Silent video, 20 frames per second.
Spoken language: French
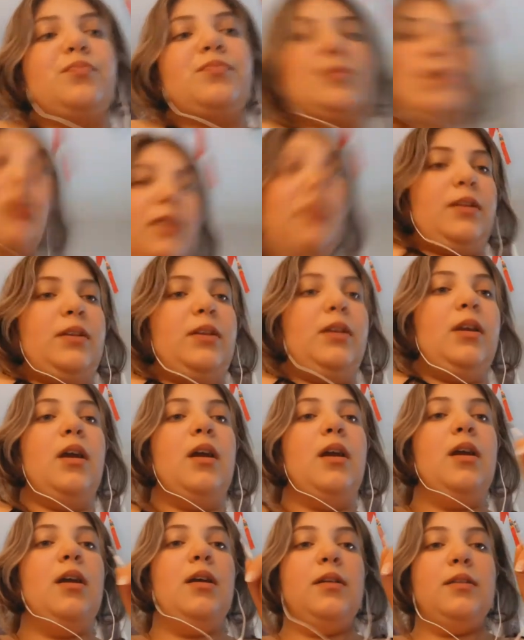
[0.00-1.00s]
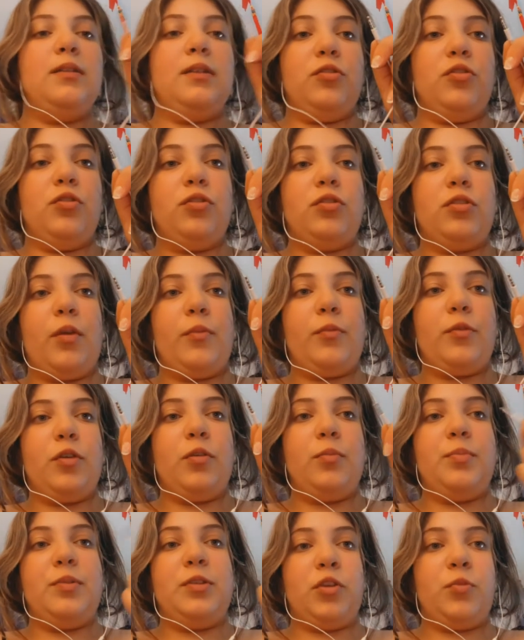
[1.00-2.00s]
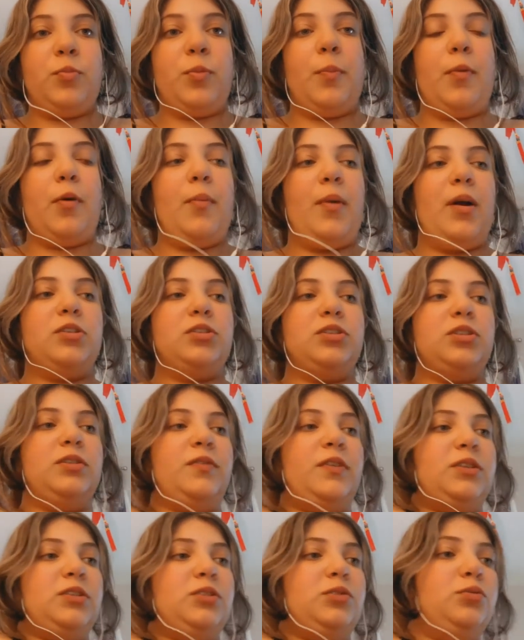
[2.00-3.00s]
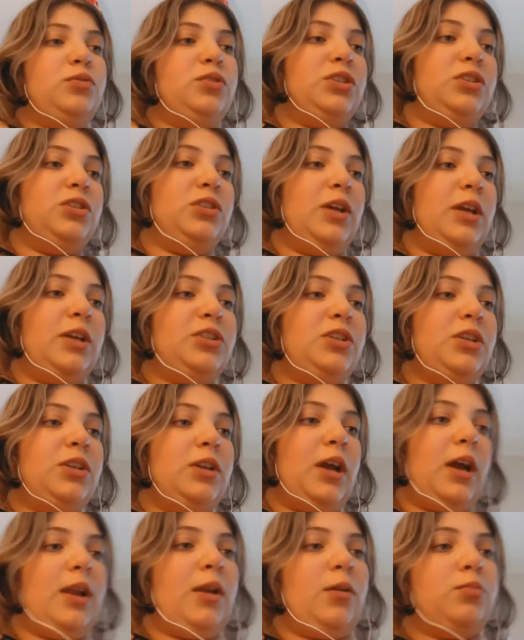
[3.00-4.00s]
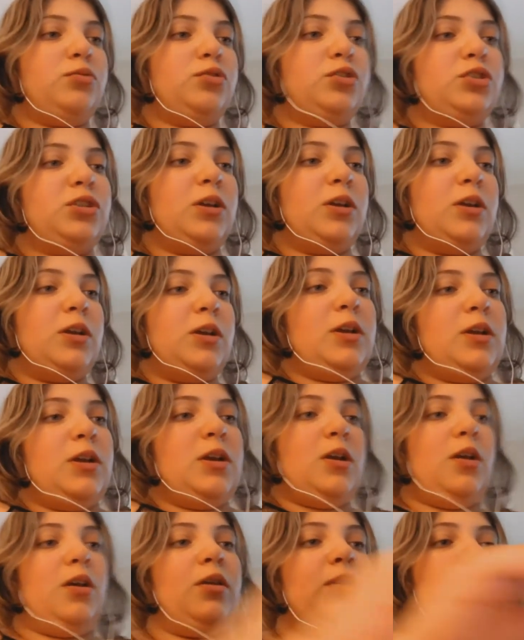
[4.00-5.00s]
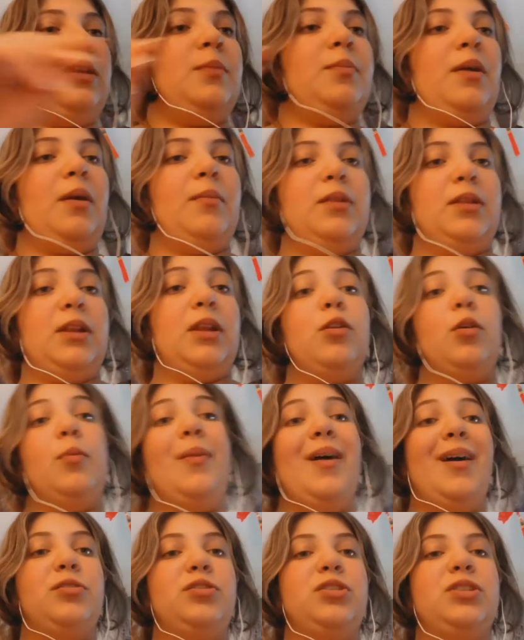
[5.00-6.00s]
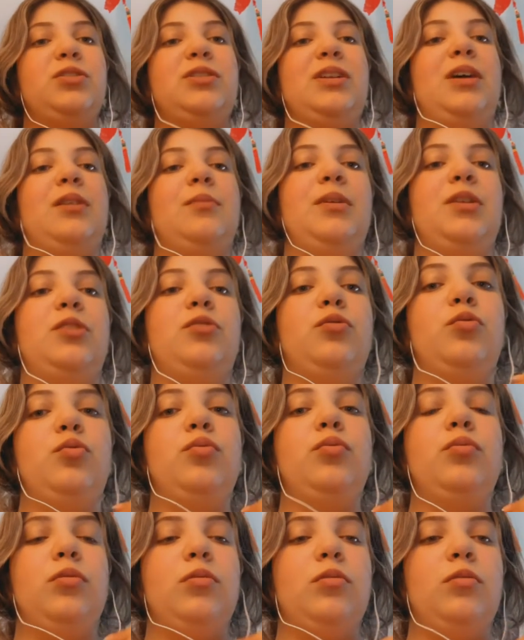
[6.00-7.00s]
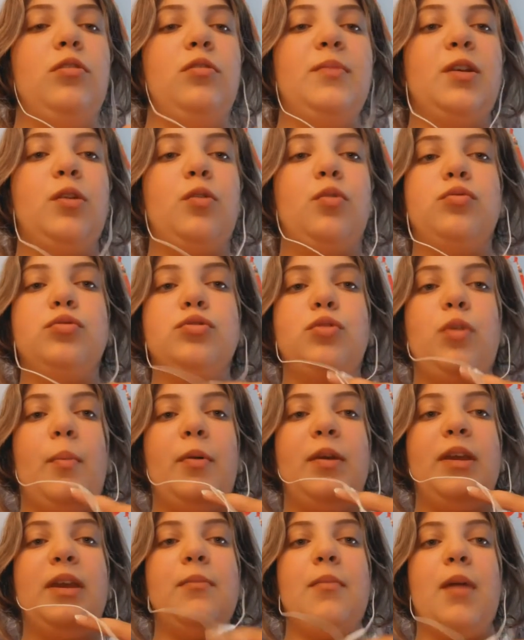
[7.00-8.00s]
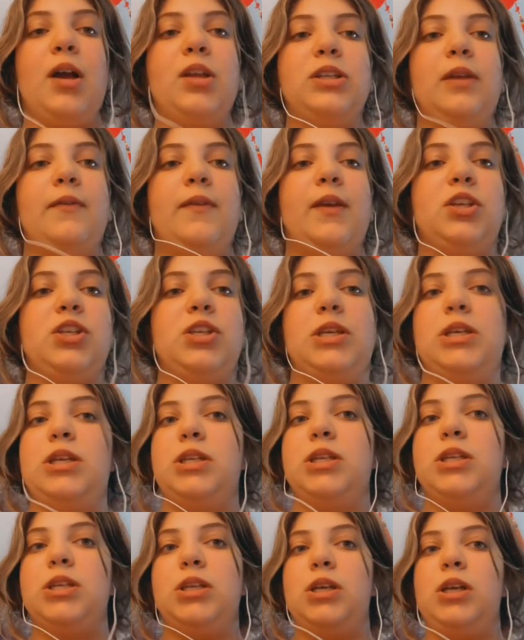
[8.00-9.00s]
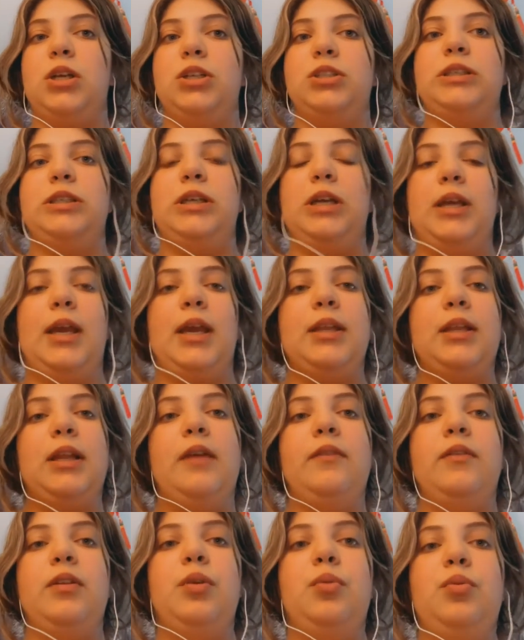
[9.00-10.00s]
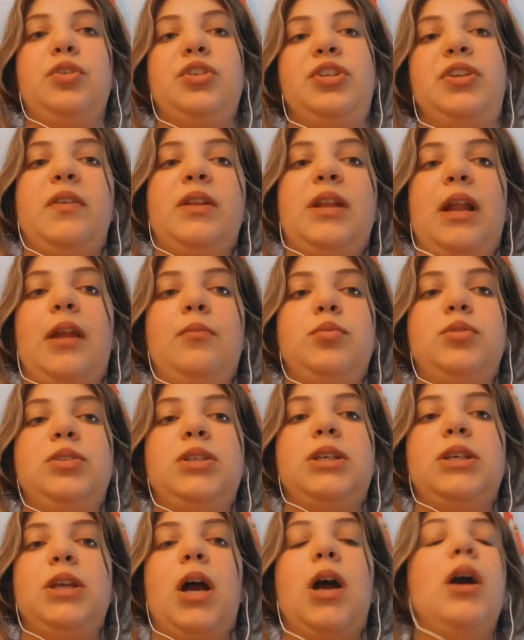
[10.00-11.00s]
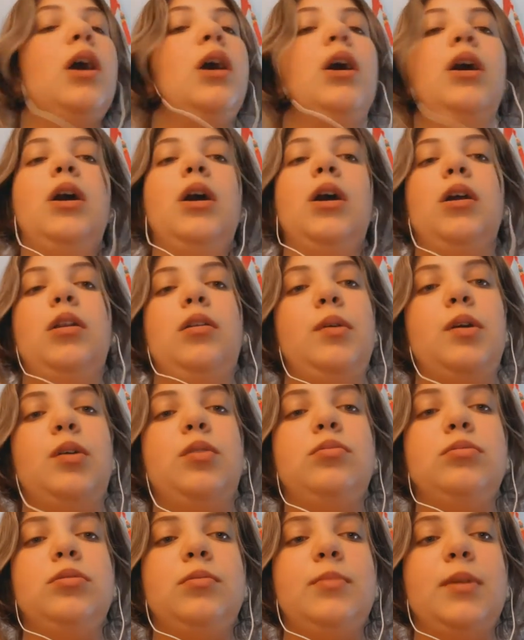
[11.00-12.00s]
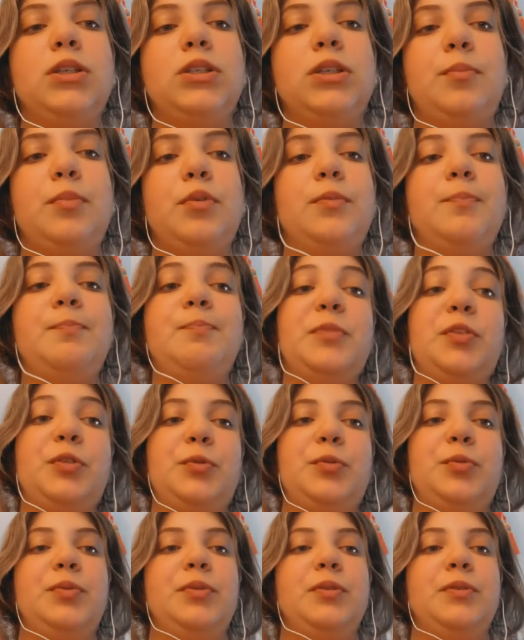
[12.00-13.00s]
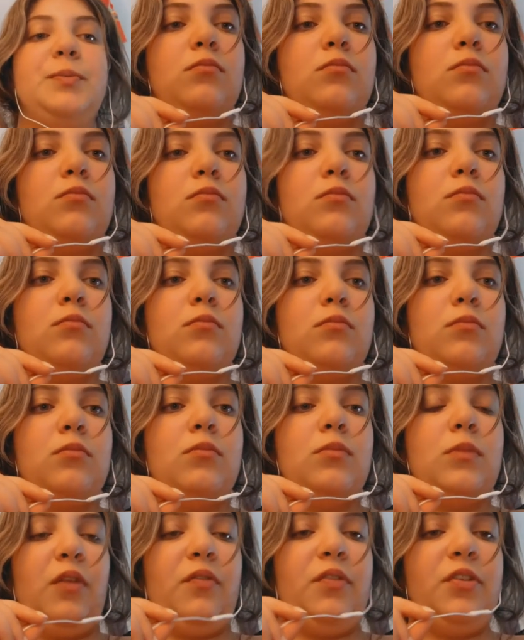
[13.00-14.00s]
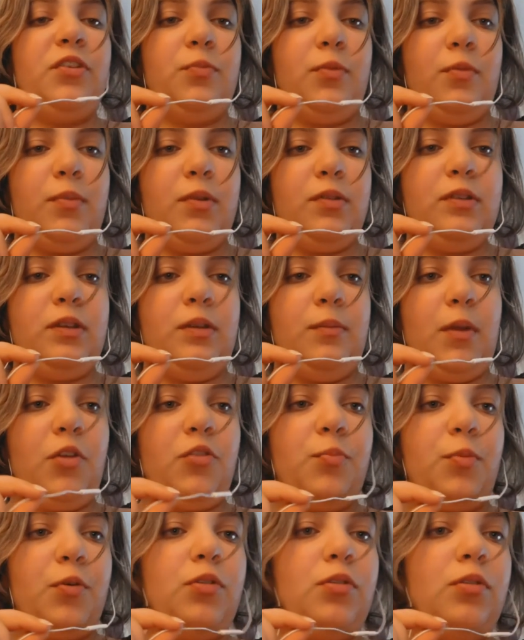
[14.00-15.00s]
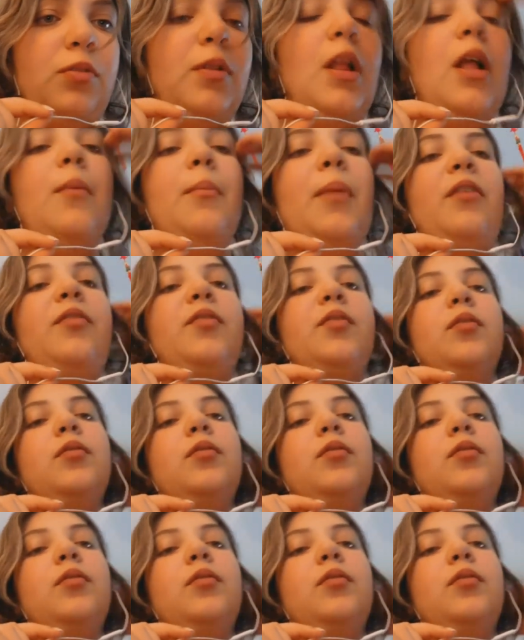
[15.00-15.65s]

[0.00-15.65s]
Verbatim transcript: Attendez, c'est juste comme ça. Puis ça, je peux pas brancher. Fait, du coup, j'ai dû acheter une rallonge. Euh, qui permettait de brancher dedans. Mais du coup, euh, le micro, je crois pas qu'il marche avec. Quand j'ai regardé la vidéo que j'ai faite à la boutique hier, le micro ne marchait pas. Du coup, euh, fait, je me demande s'il marche pas là. Bref,